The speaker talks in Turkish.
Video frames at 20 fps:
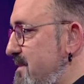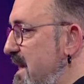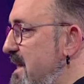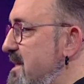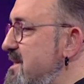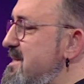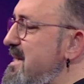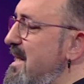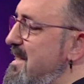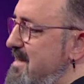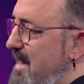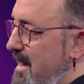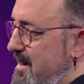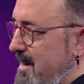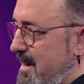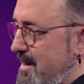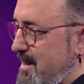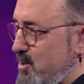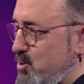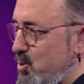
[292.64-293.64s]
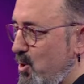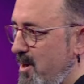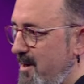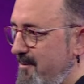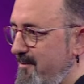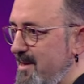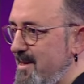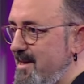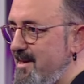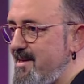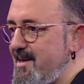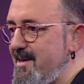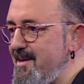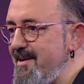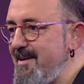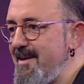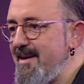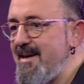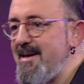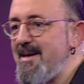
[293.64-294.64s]
80'lerde çok havalıydı.
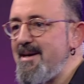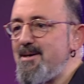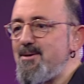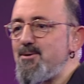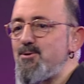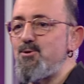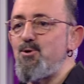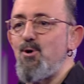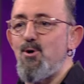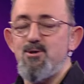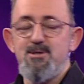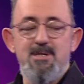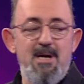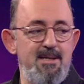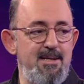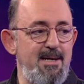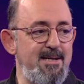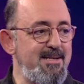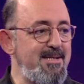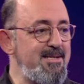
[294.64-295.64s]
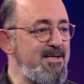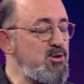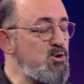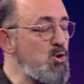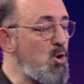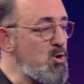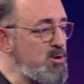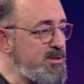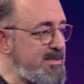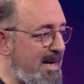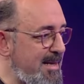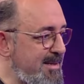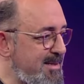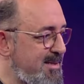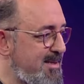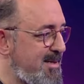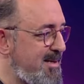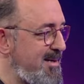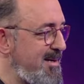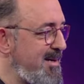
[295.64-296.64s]
90'larda da çok
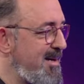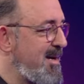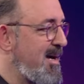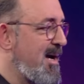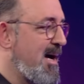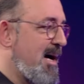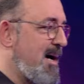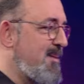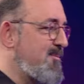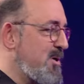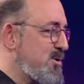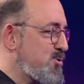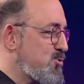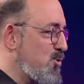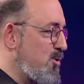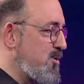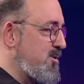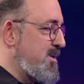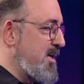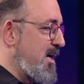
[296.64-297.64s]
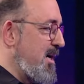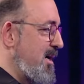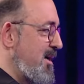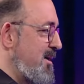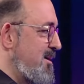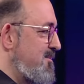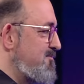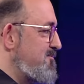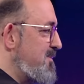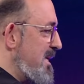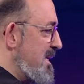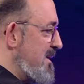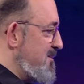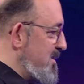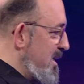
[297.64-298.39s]
sattı ama sonra bilim